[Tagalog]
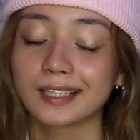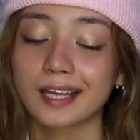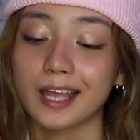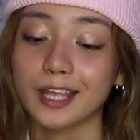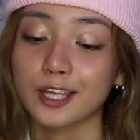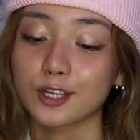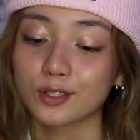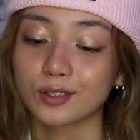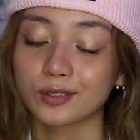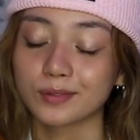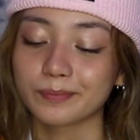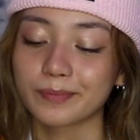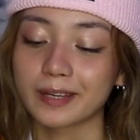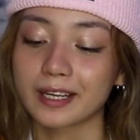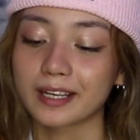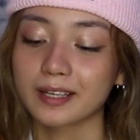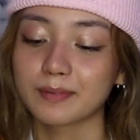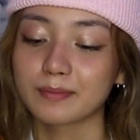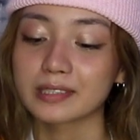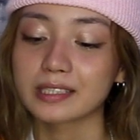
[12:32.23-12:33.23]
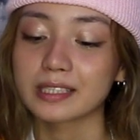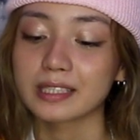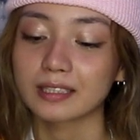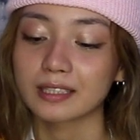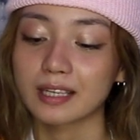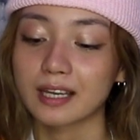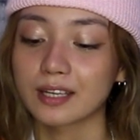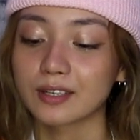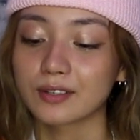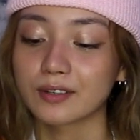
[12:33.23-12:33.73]
ayun, para masaya
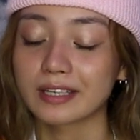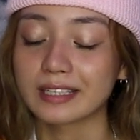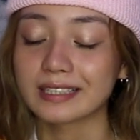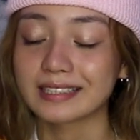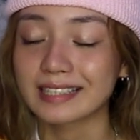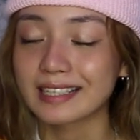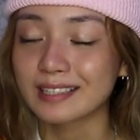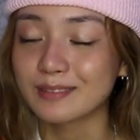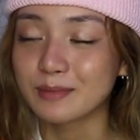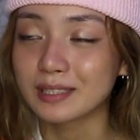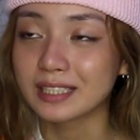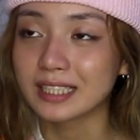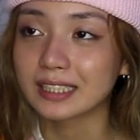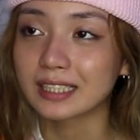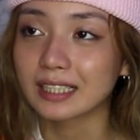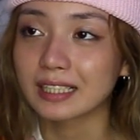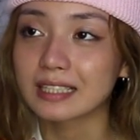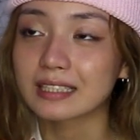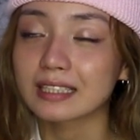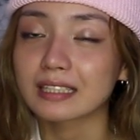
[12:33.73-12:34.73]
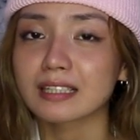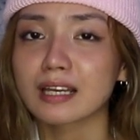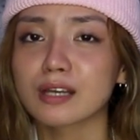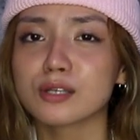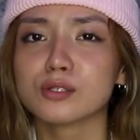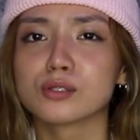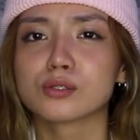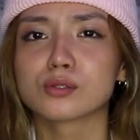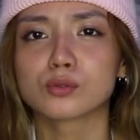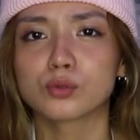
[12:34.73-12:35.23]
tayo. And sana magkita-kita
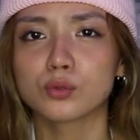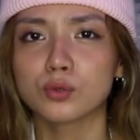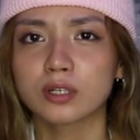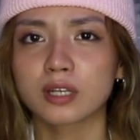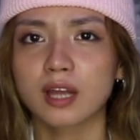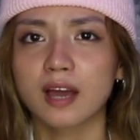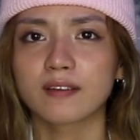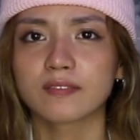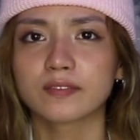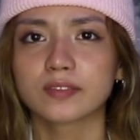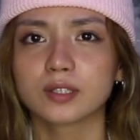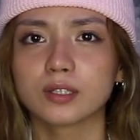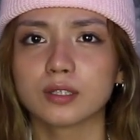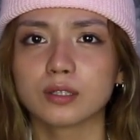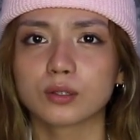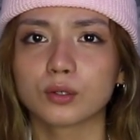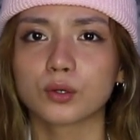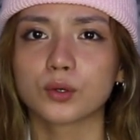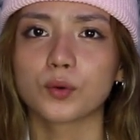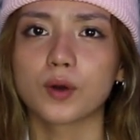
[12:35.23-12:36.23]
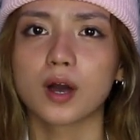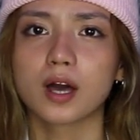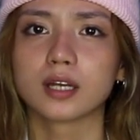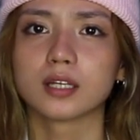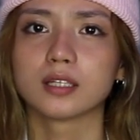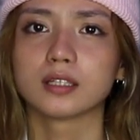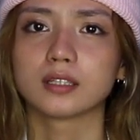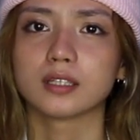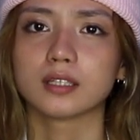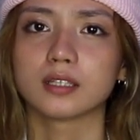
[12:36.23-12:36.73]
tayo soon after nitong
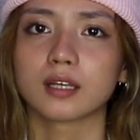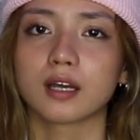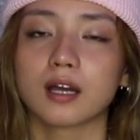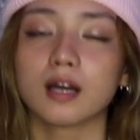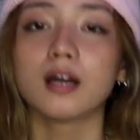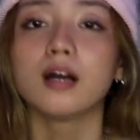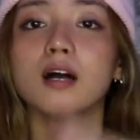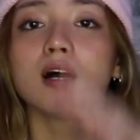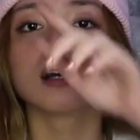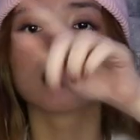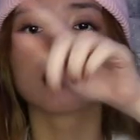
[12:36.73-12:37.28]
quarantine, ha?